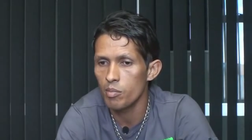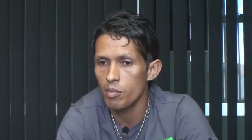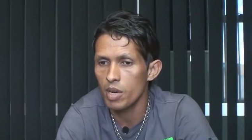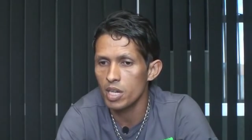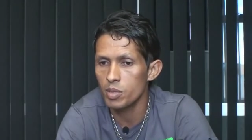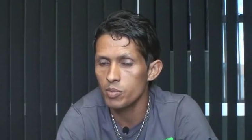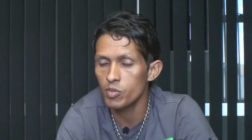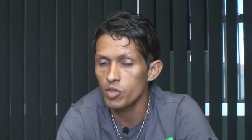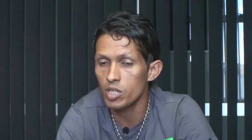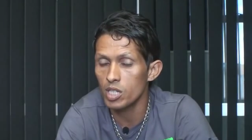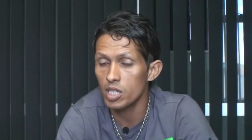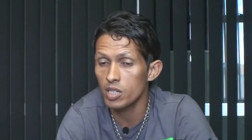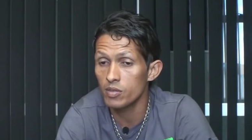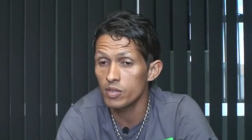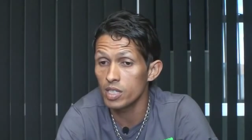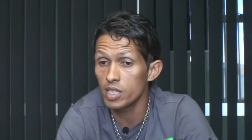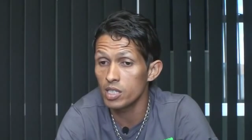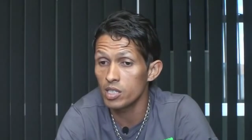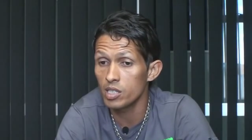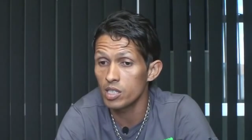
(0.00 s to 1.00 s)
Mas muitas
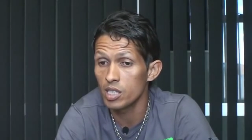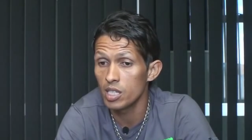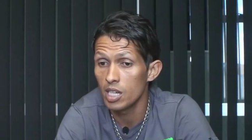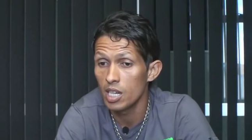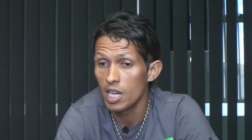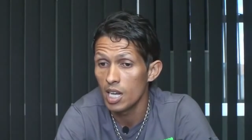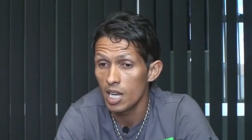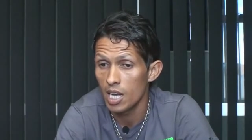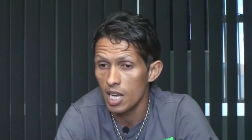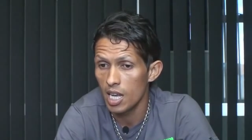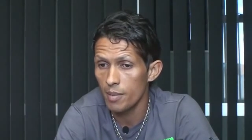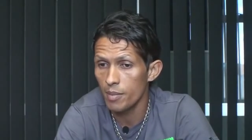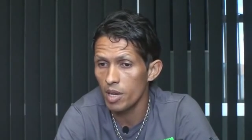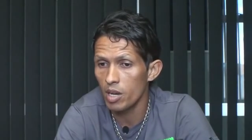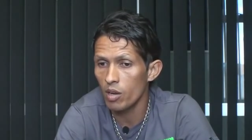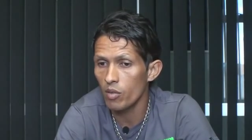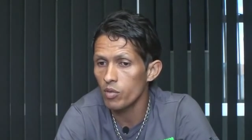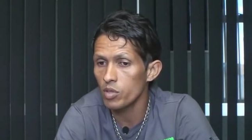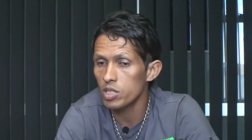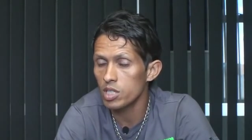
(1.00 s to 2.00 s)
vezes é
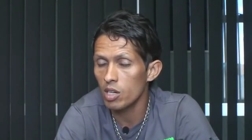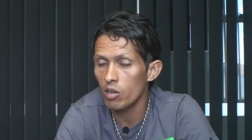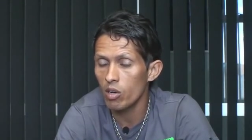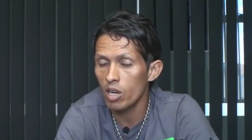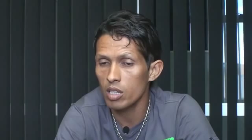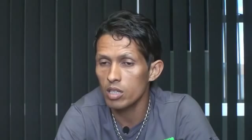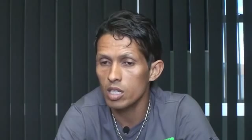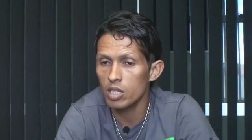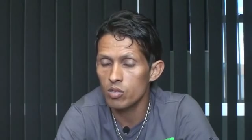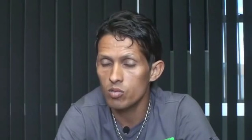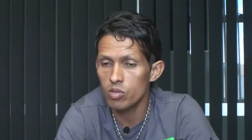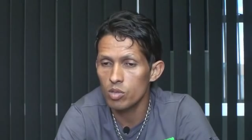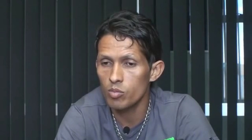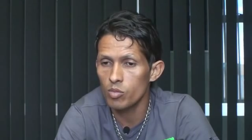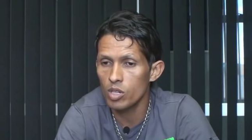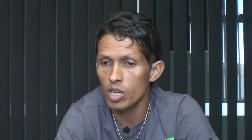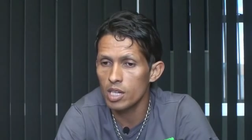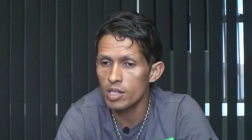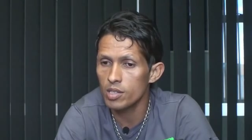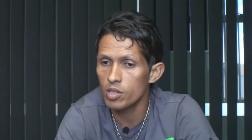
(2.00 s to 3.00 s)
melhor você estar ao lado da sua
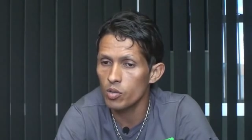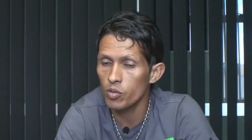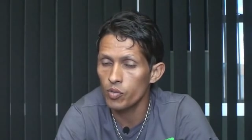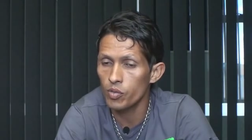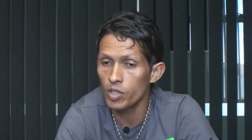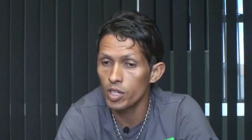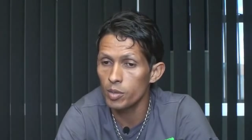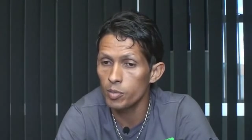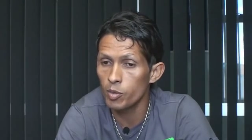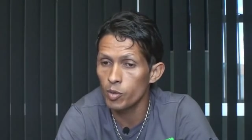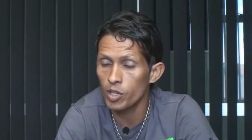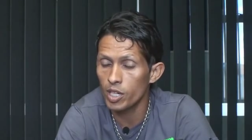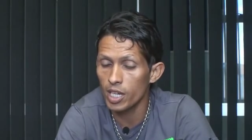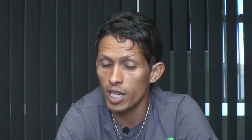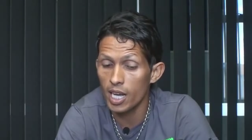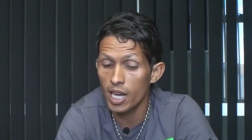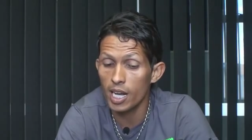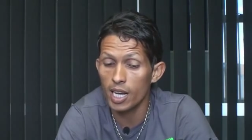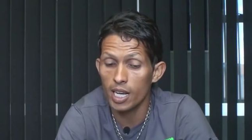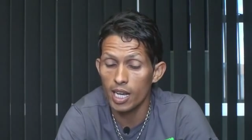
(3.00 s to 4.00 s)
mulher e seu filho, porque
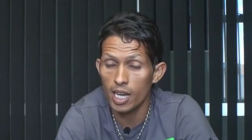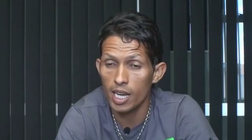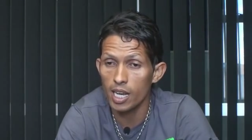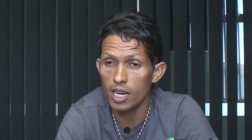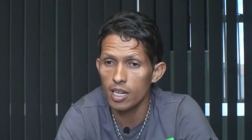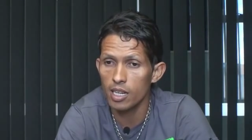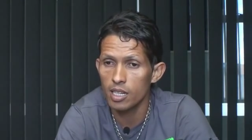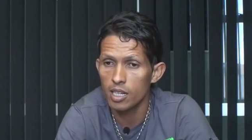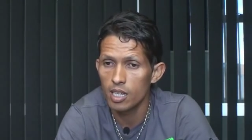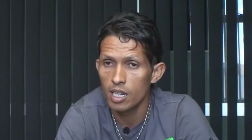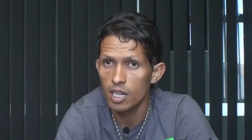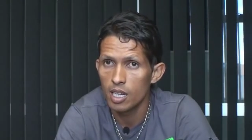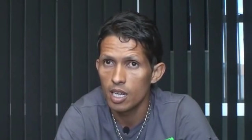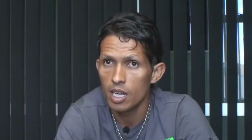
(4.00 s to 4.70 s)
é aquela,